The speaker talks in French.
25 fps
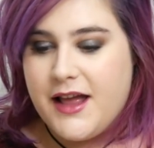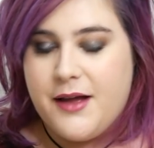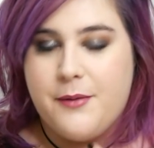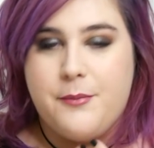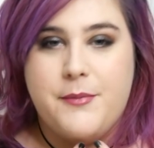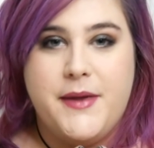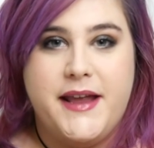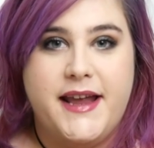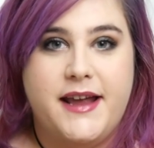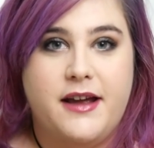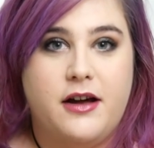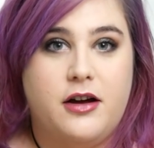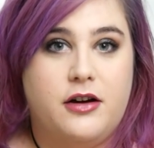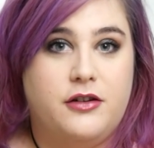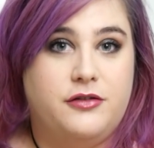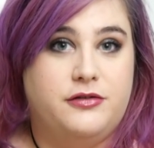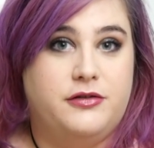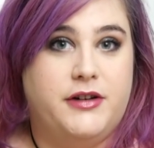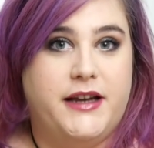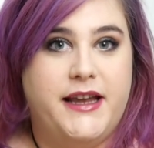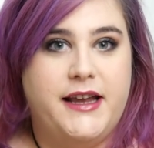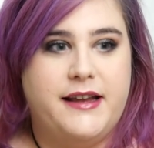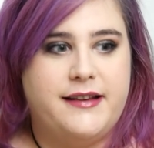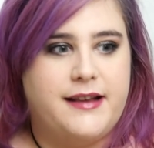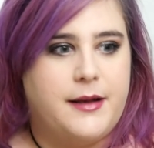Mais euh, vous
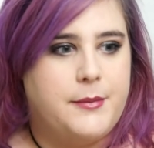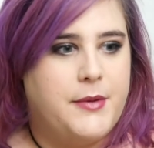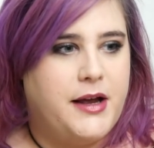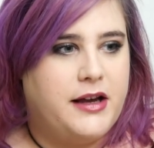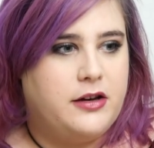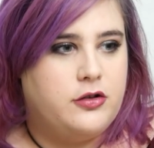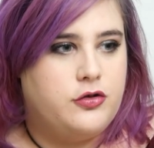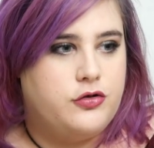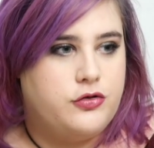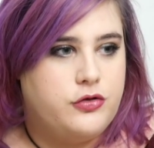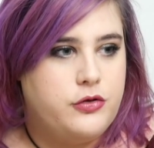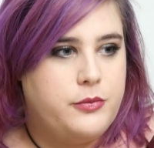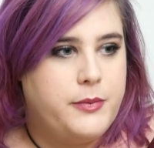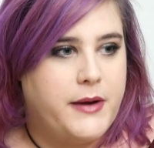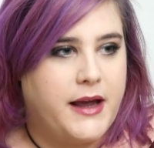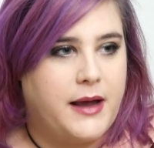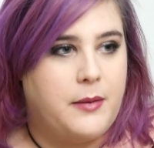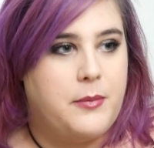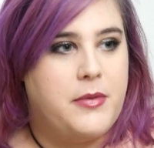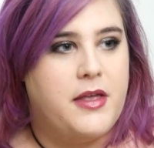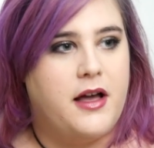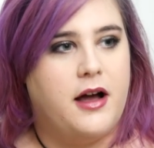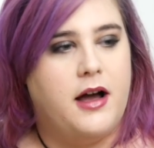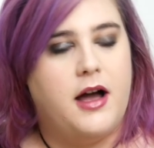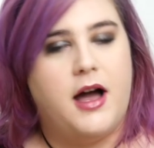voyez que ça marche super
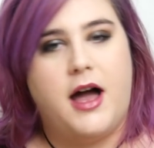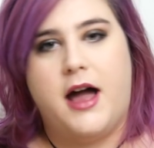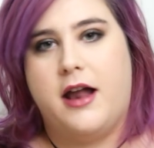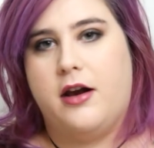bien.